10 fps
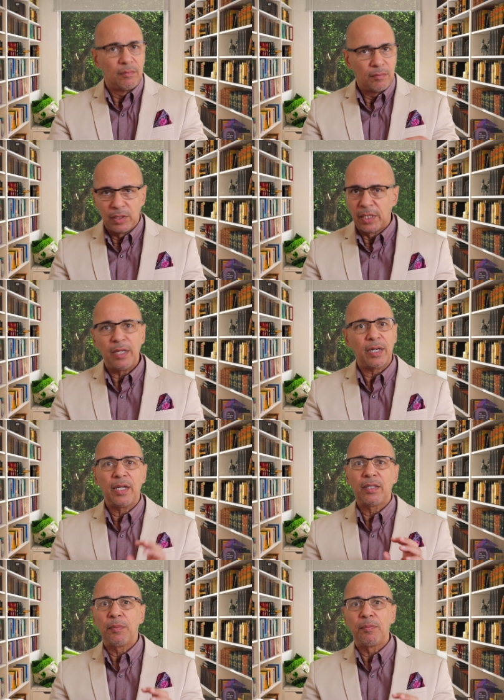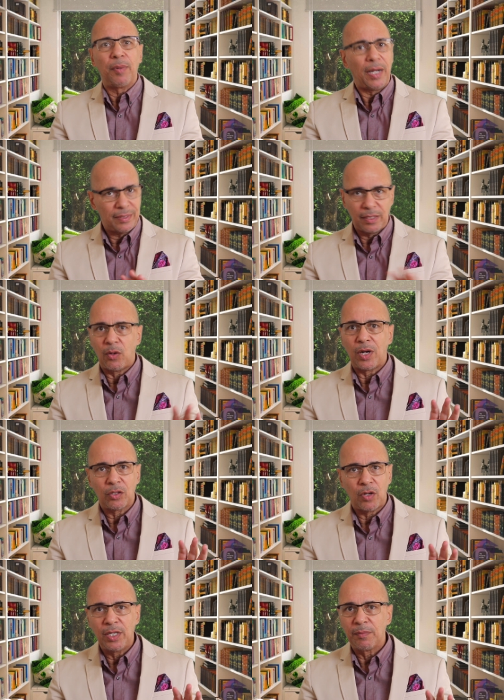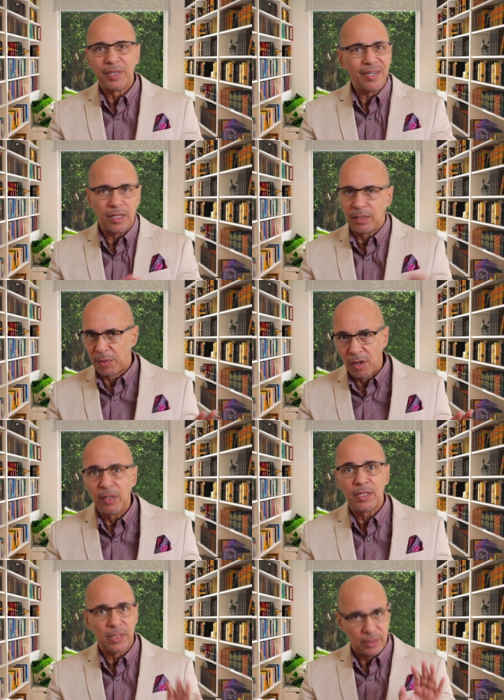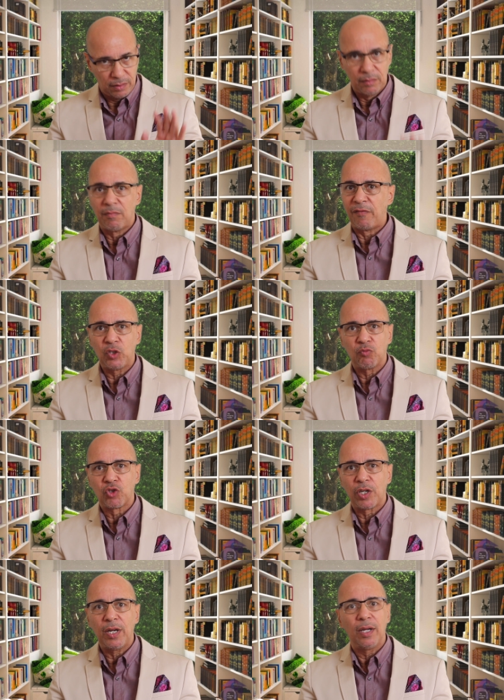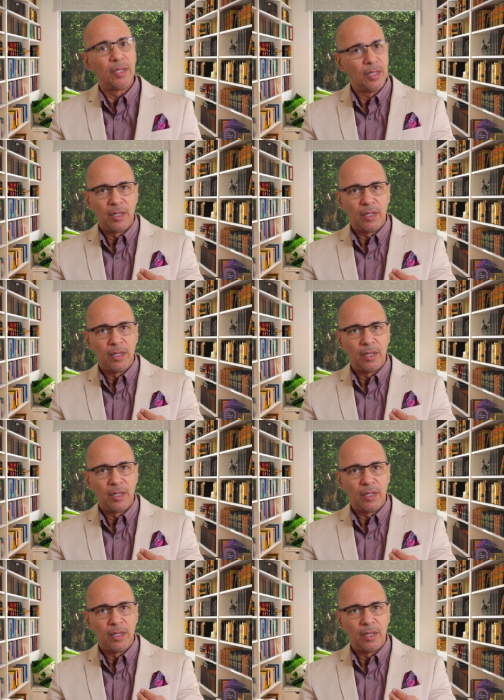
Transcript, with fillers: من غير راتب حتى لو عرضوا عليك من غير راتب خالص مفيش مشكله